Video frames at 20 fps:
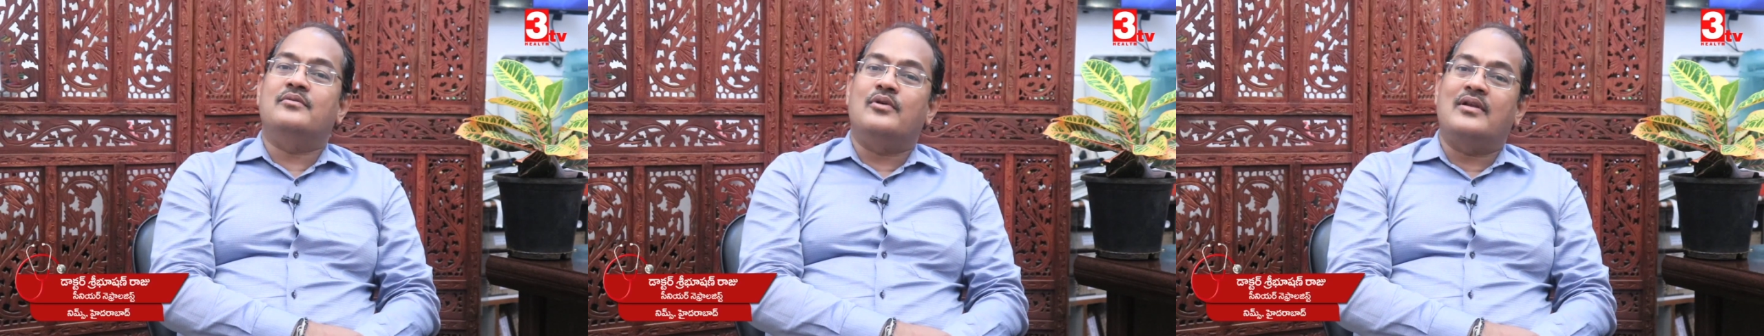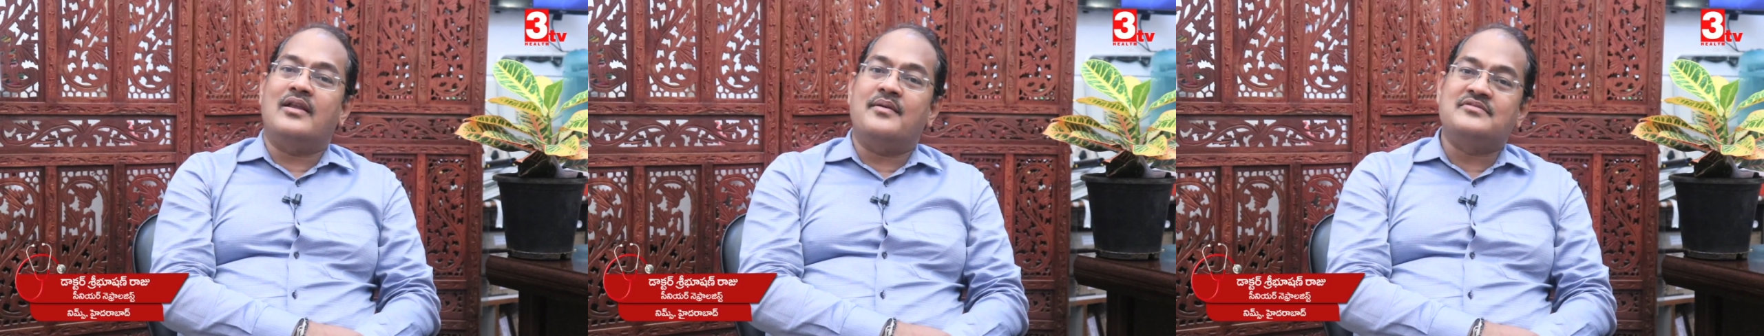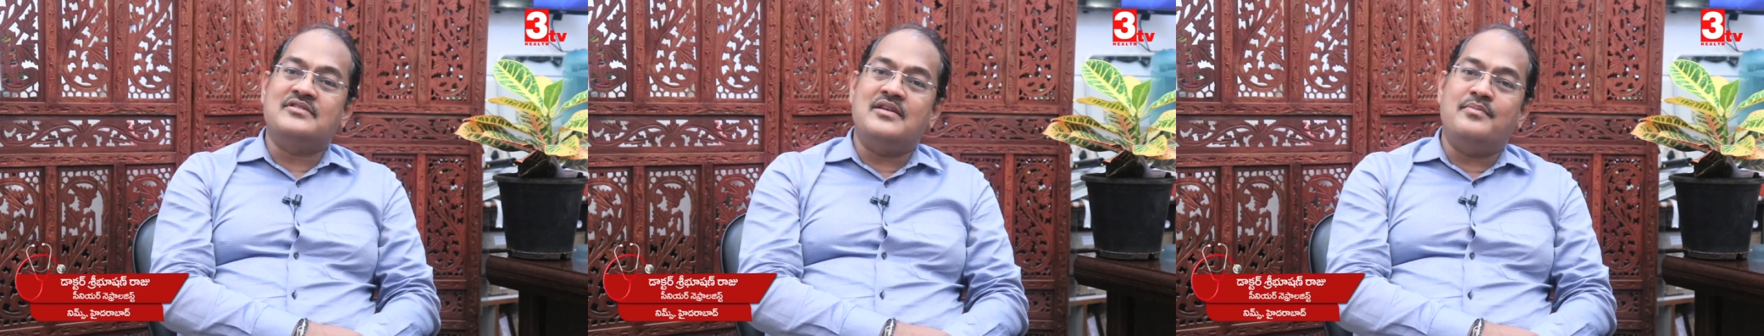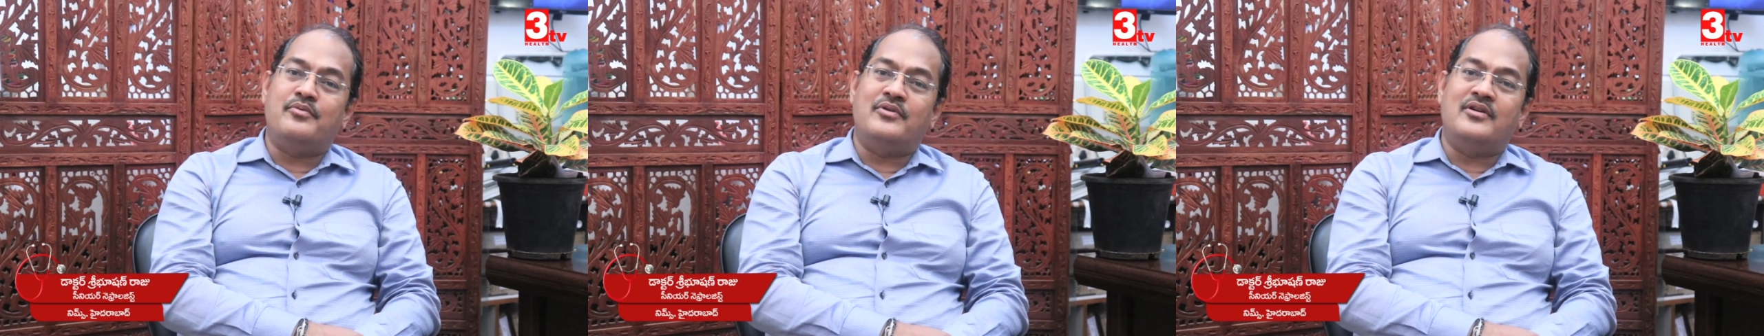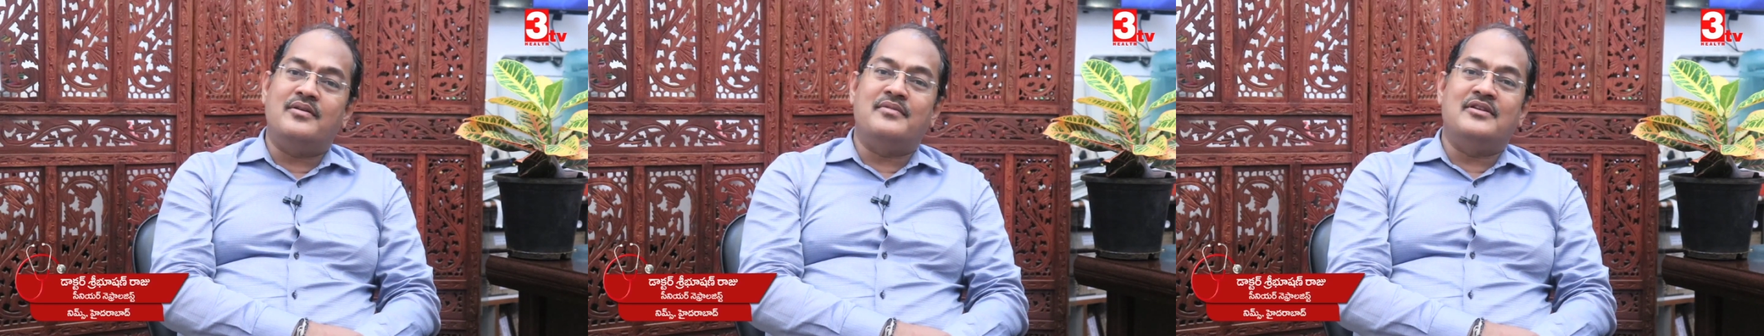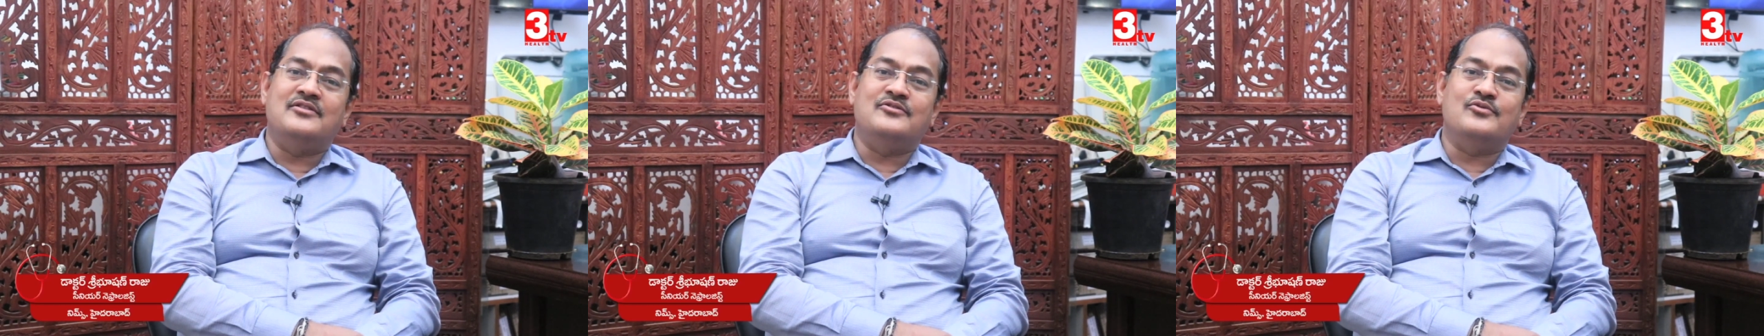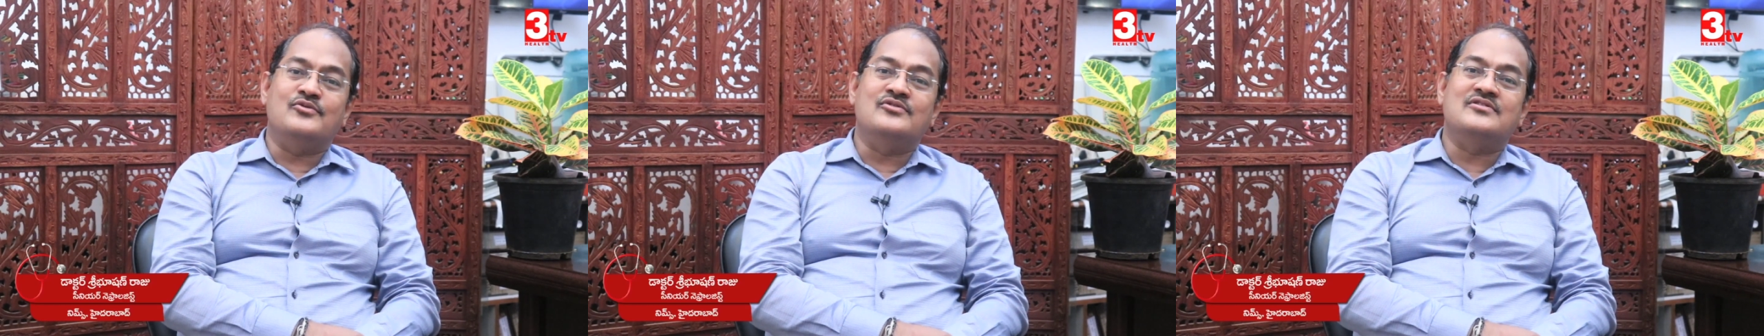కొలాప్స్ అయిపోవడం
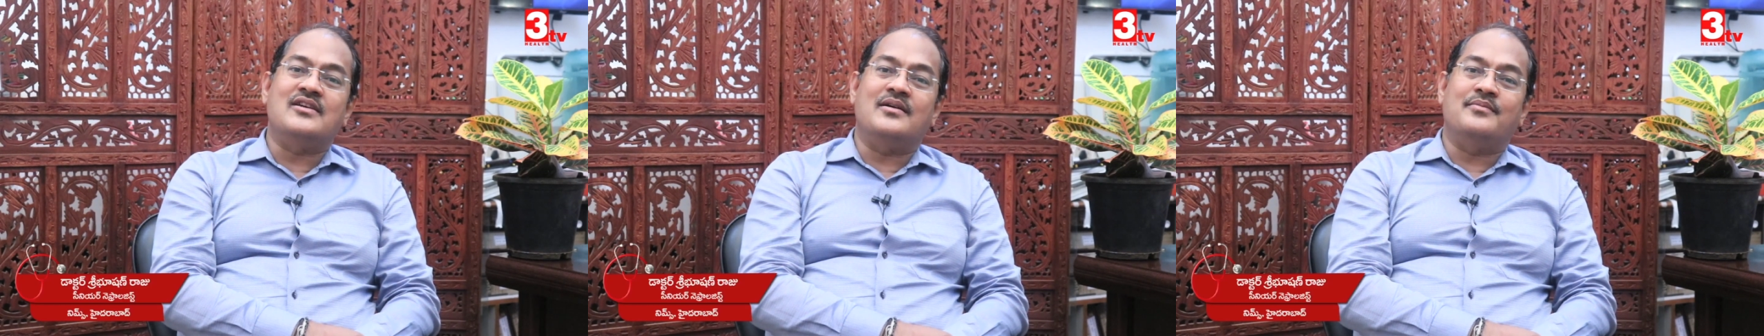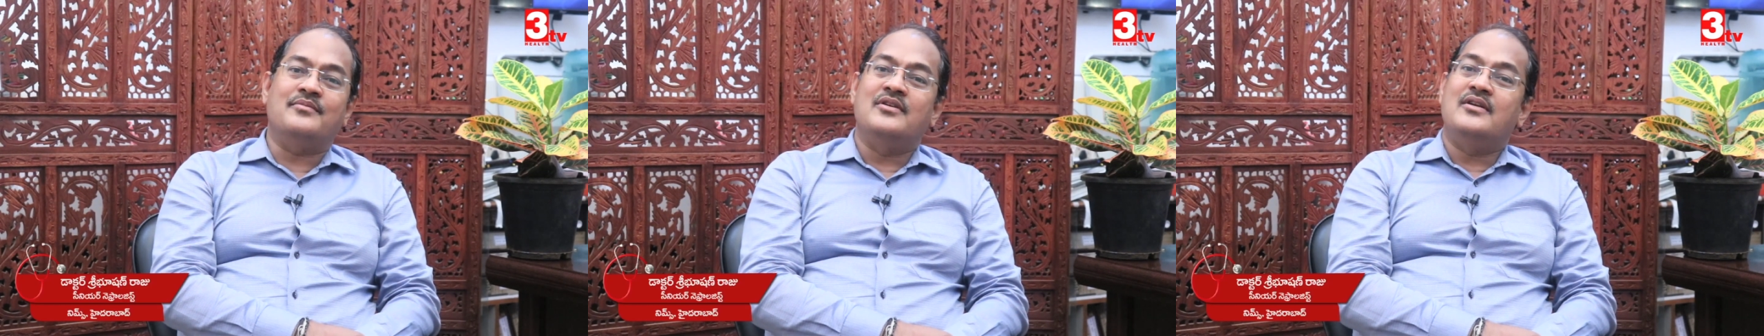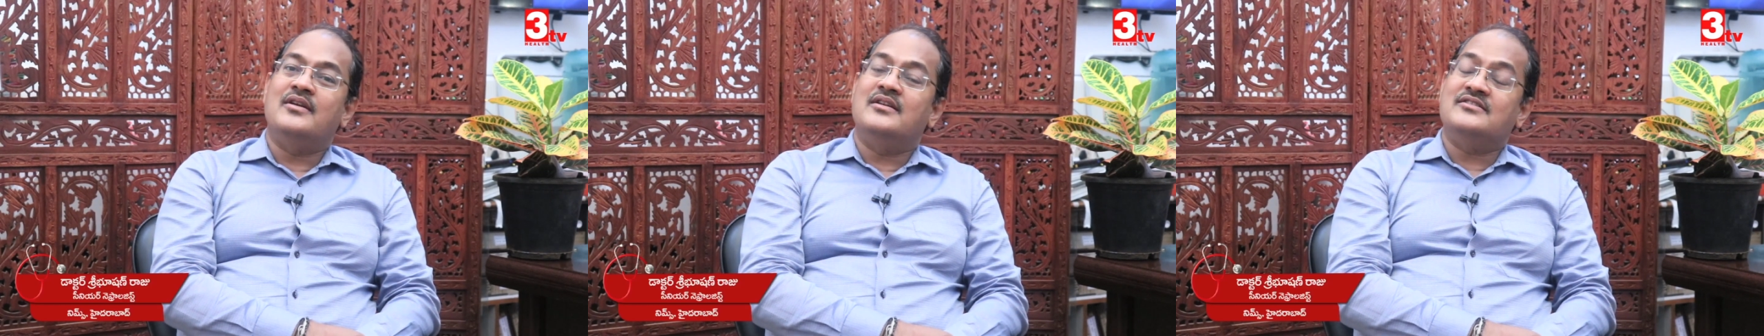మేము చూస్తాం